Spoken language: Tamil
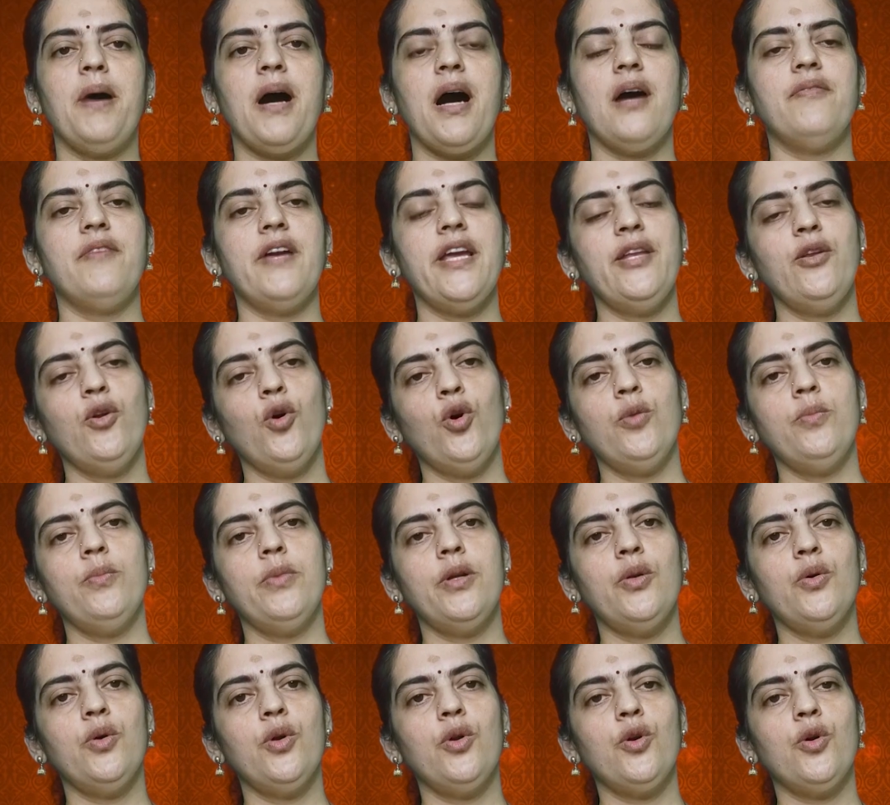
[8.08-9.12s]
பாவை
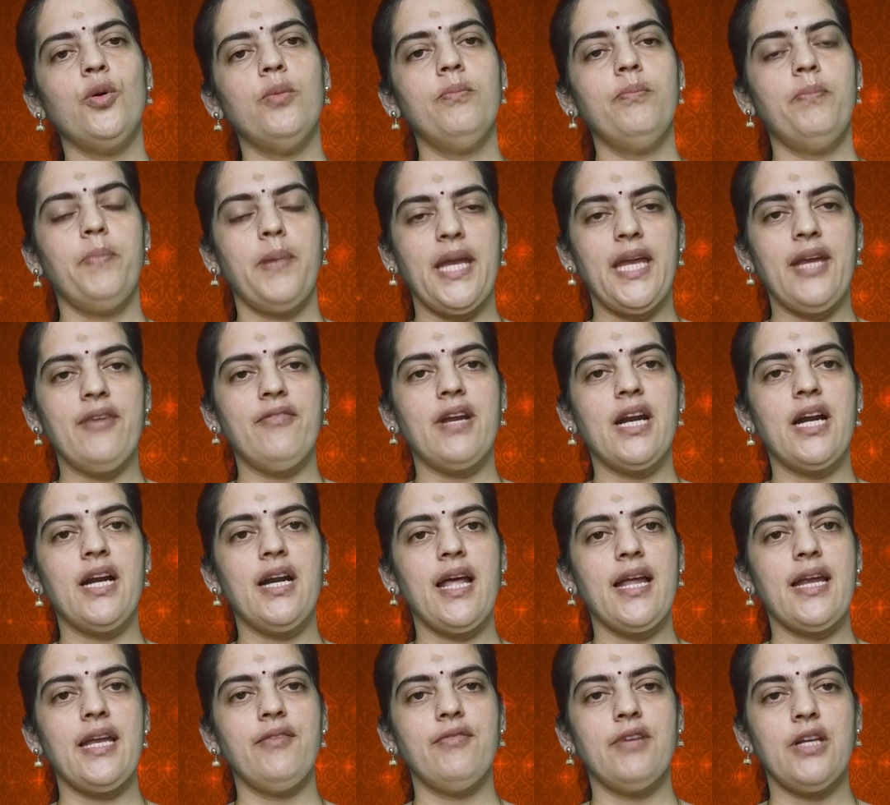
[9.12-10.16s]
நோன்பு நூற்கும்
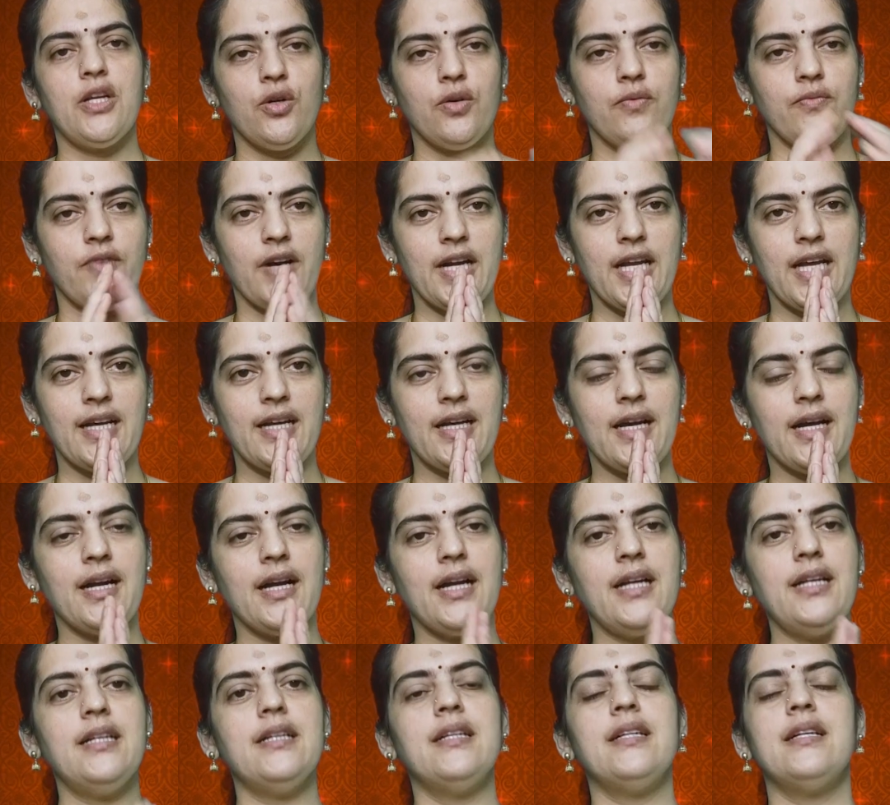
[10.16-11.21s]
பெரியவர்கள் அனைவருக்கும்
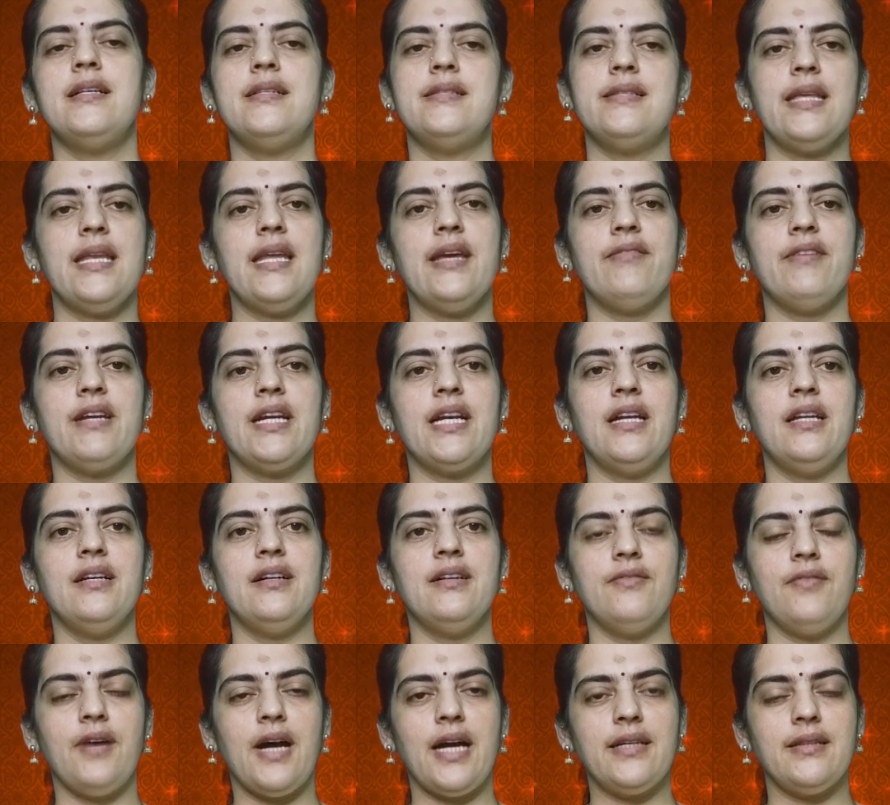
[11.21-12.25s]
வணக்கங்கள்
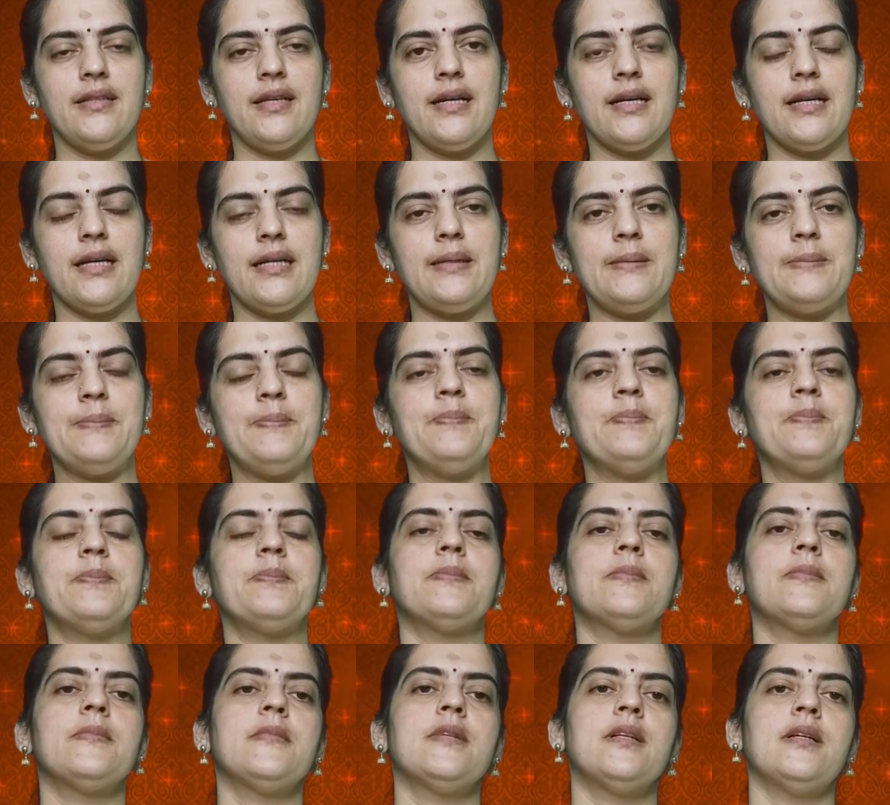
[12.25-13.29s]
சிறியவர்களுக்கு வாழ்த்துக்கள்
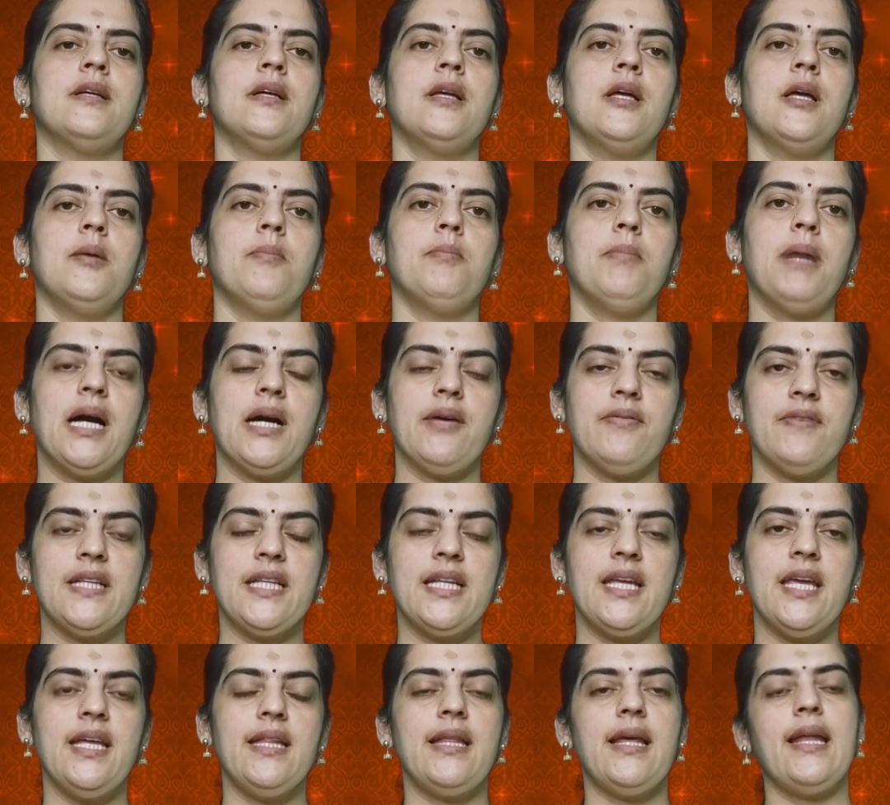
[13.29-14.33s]

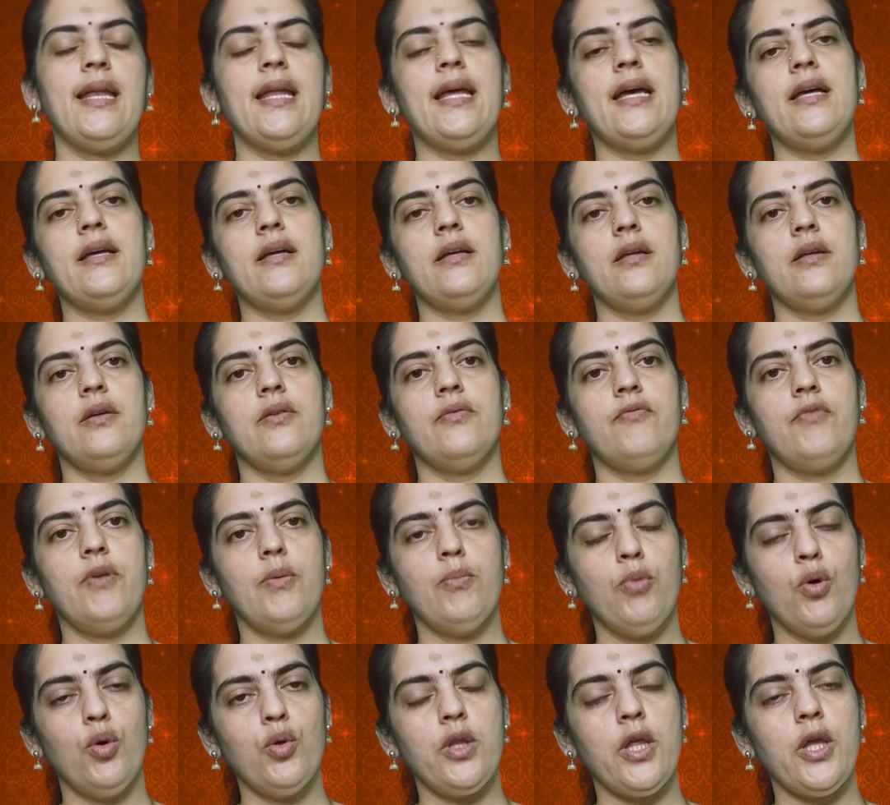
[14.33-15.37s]
பகவத்கீதையில
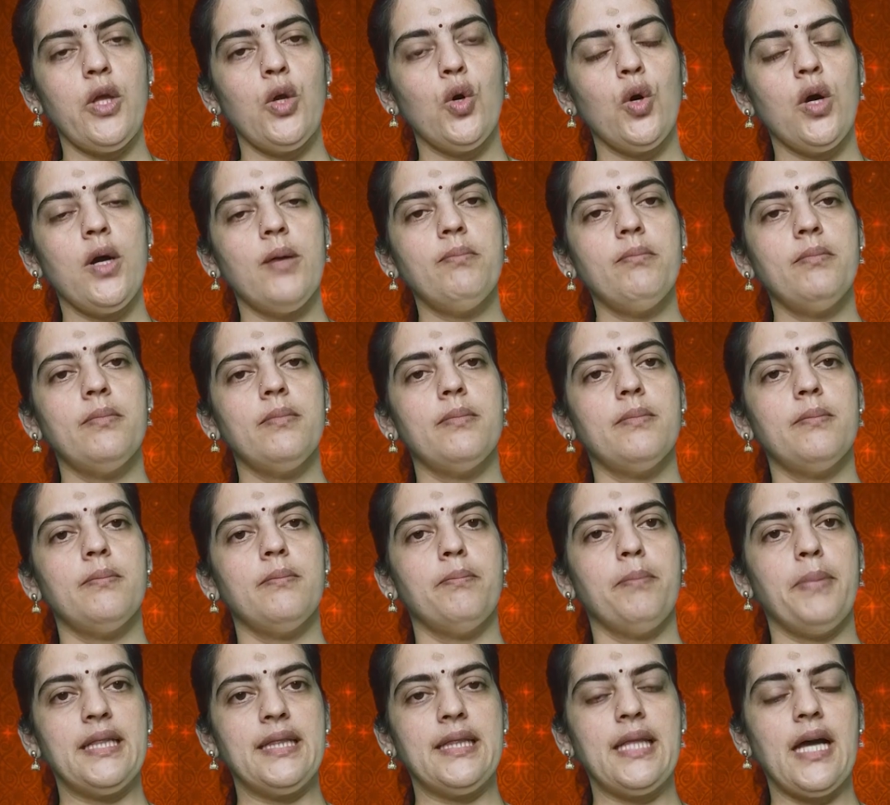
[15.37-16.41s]
விபூதி யோகம்
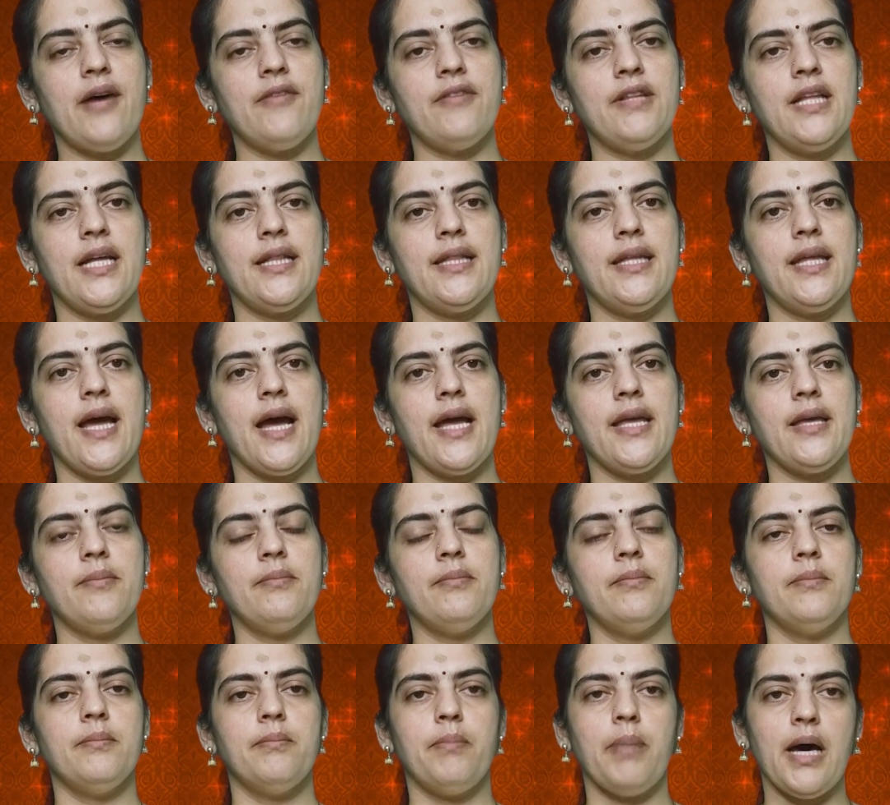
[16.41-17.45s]
பத்தாவது
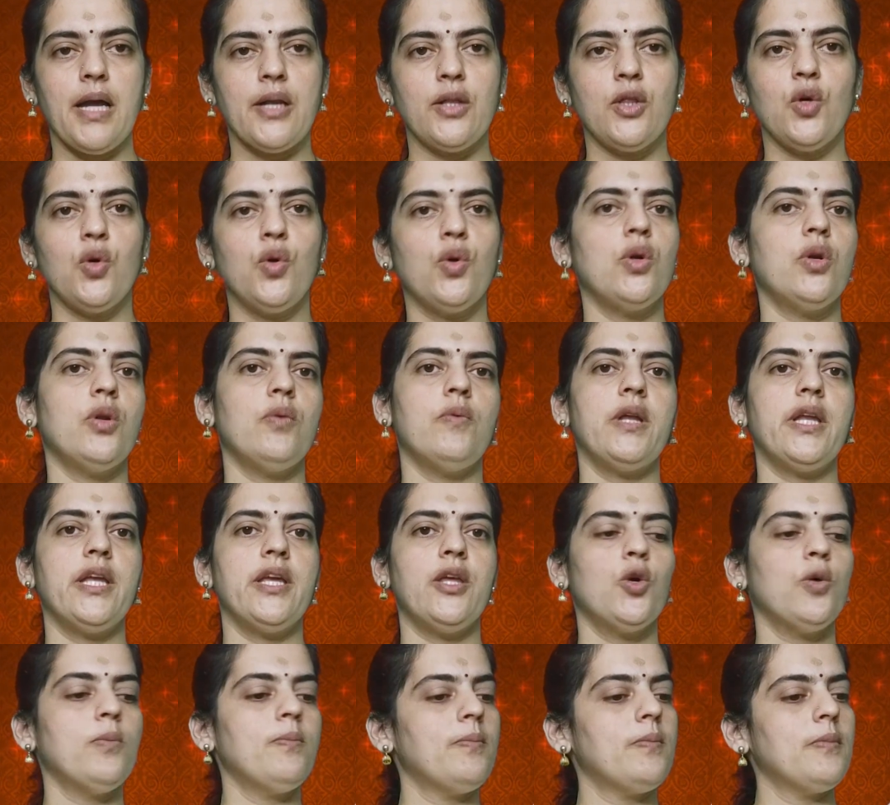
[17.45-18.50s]
அத்தியாயம் பார்த்து கொண்டு
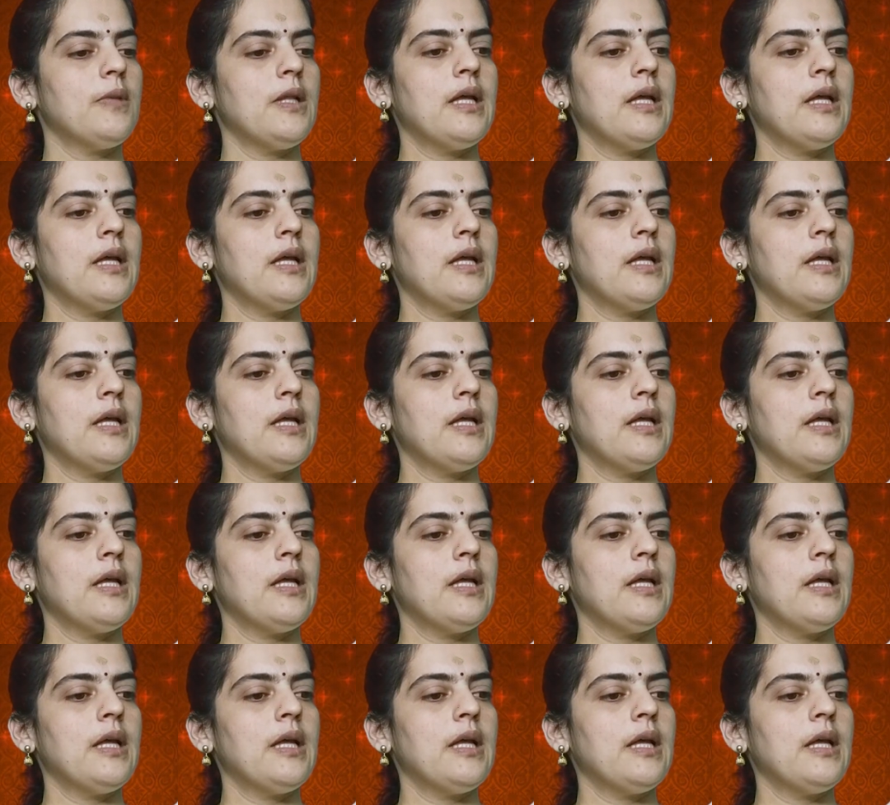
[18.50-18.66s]
வருகிறோம்